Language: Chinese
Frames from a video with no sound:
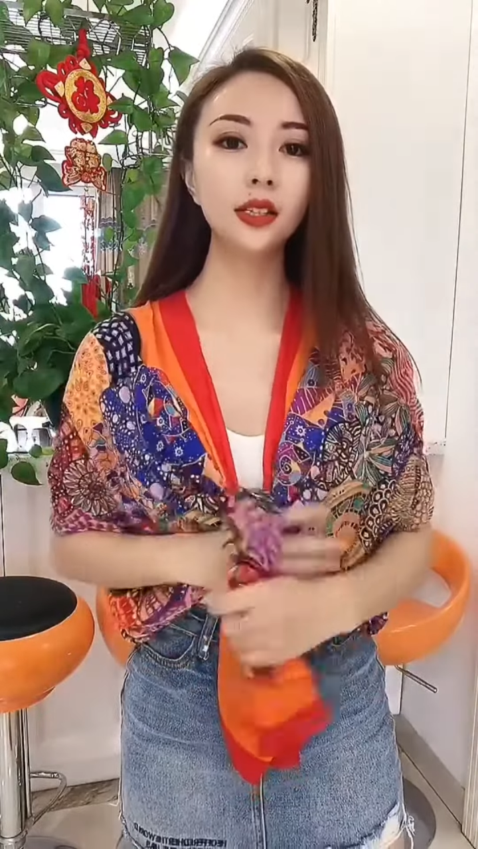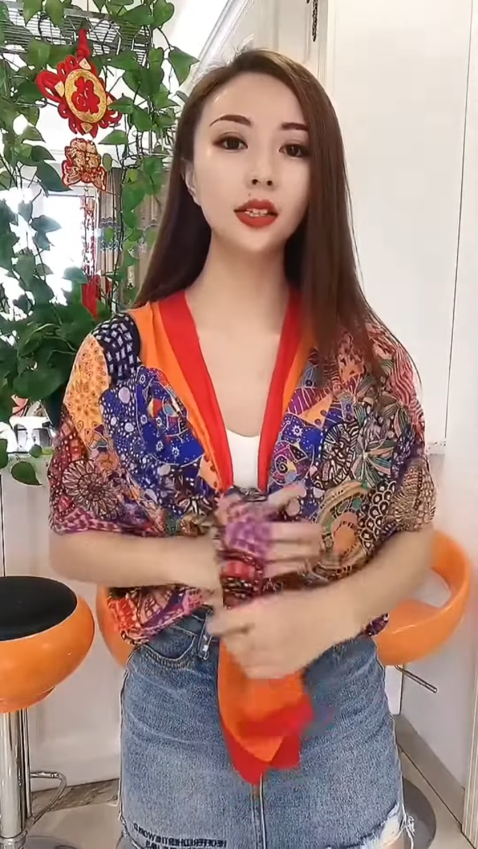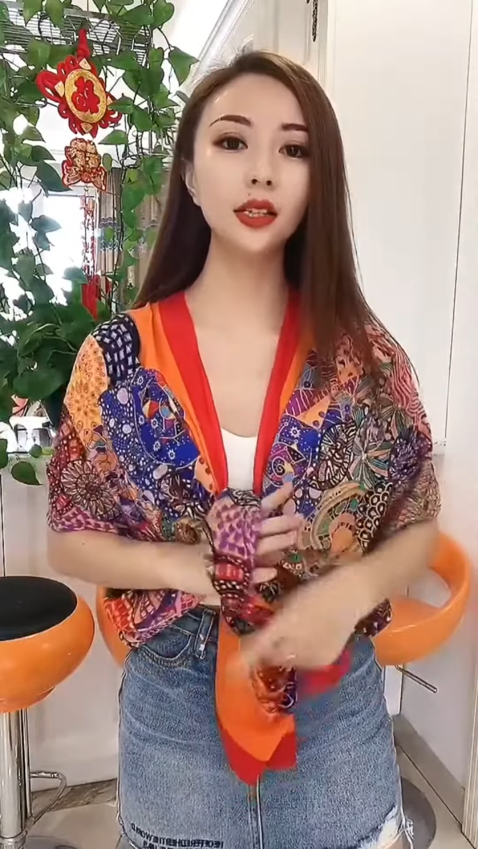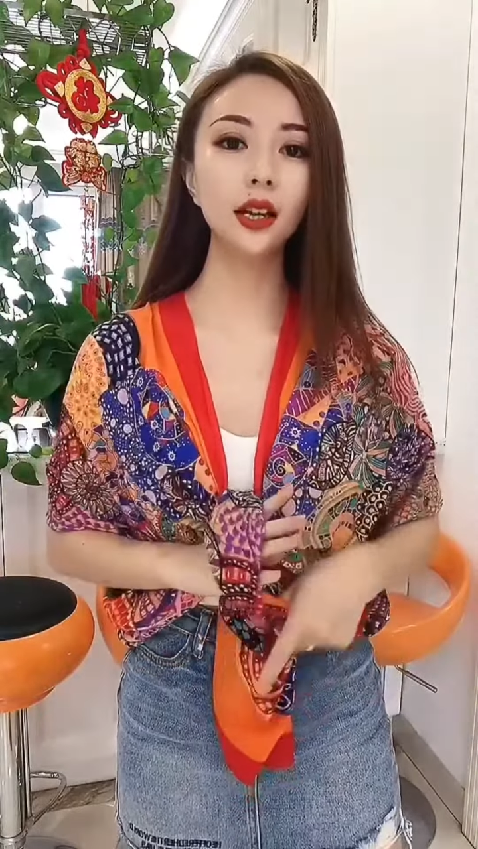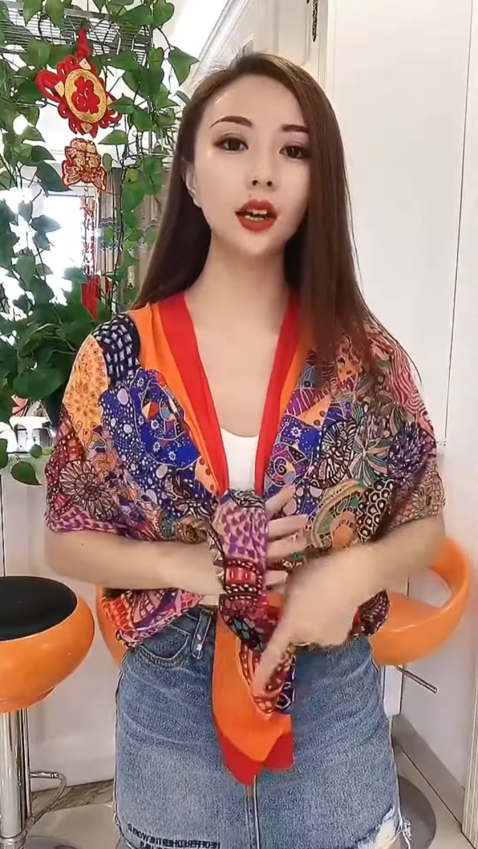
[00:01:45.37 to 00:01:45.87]

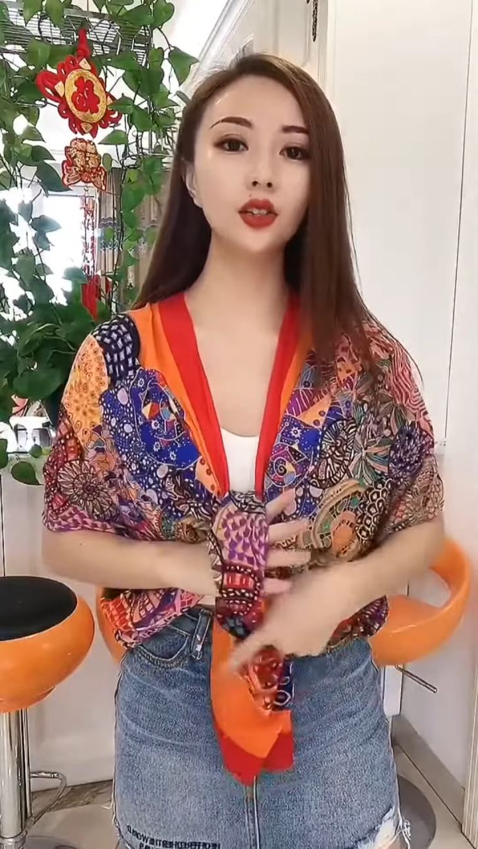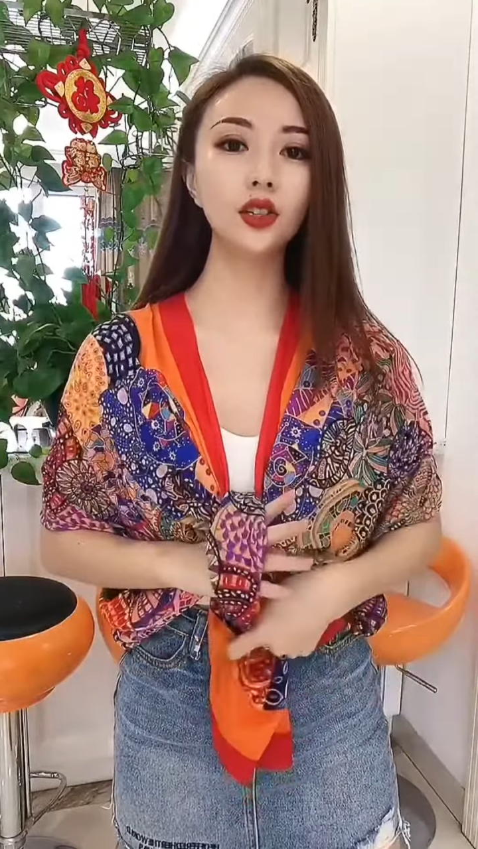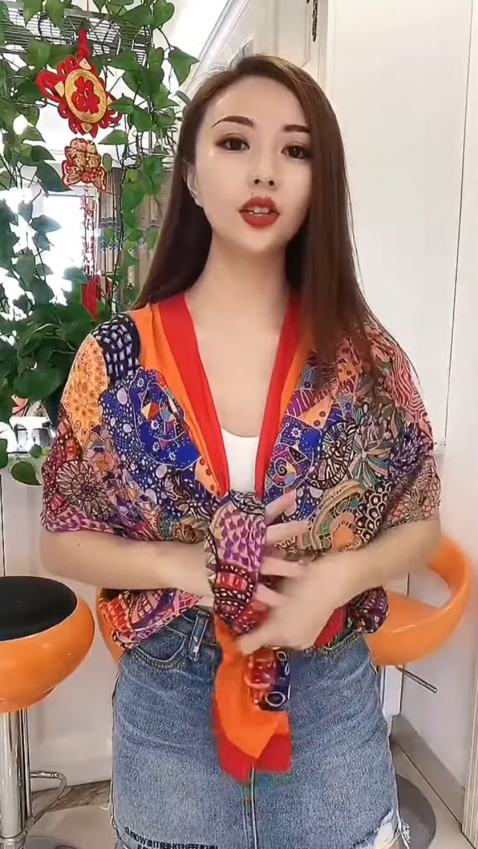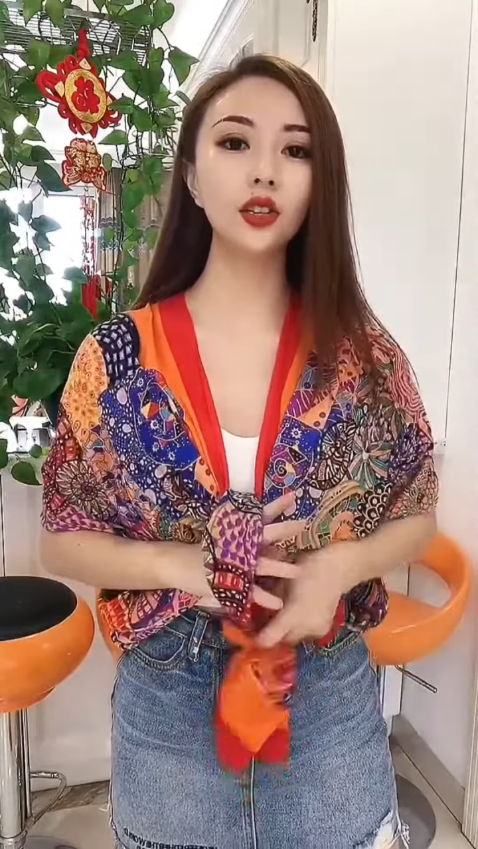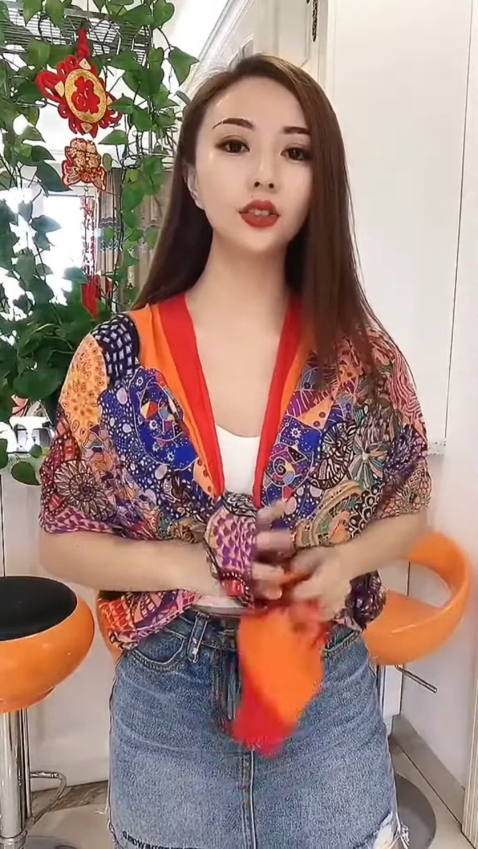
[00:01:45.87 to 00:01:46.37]
整理好
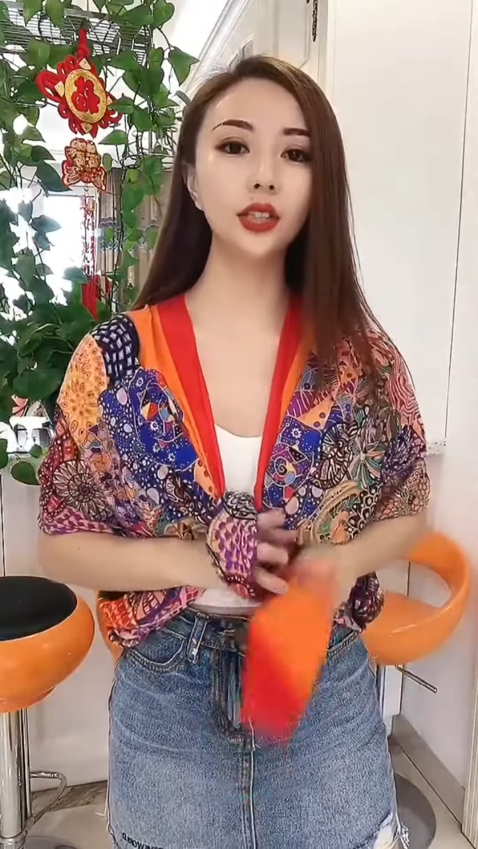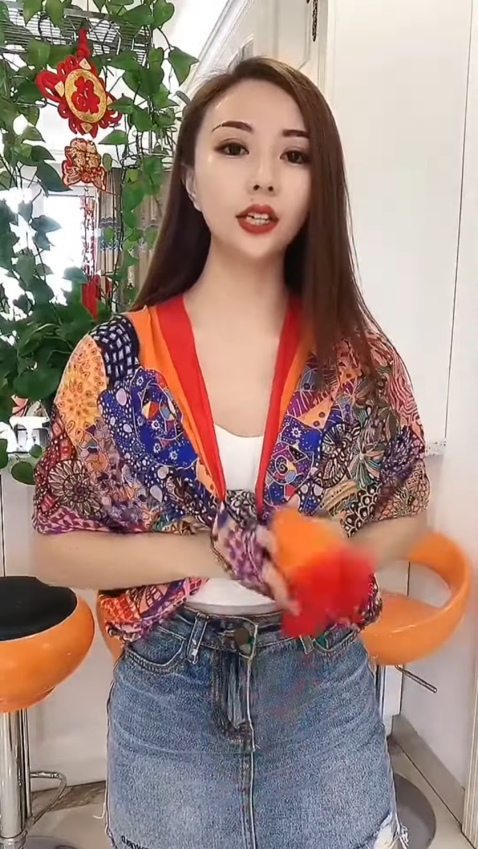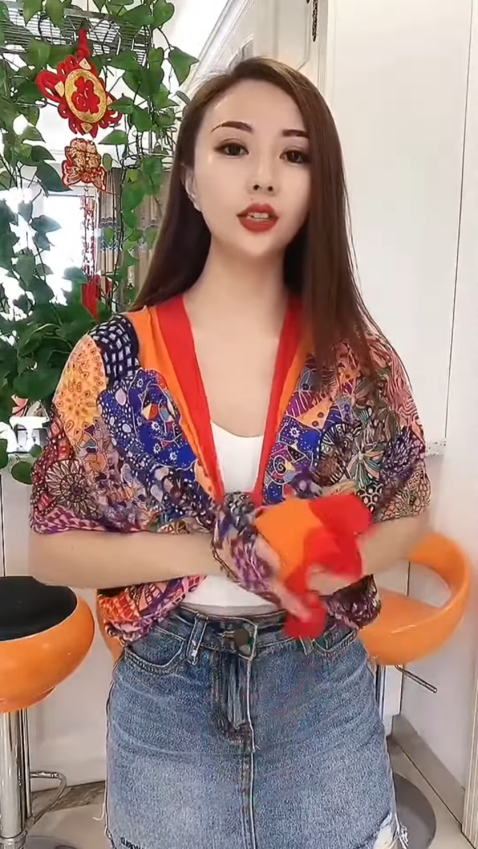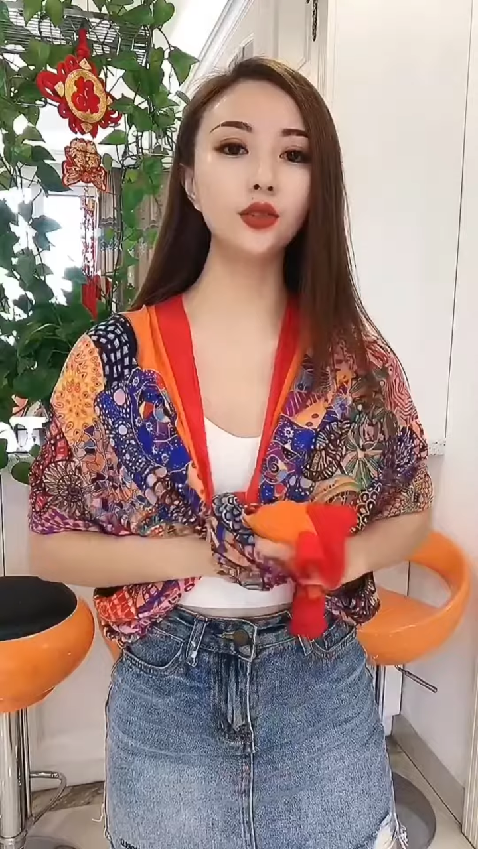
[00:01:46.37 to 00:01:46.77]
之后呢，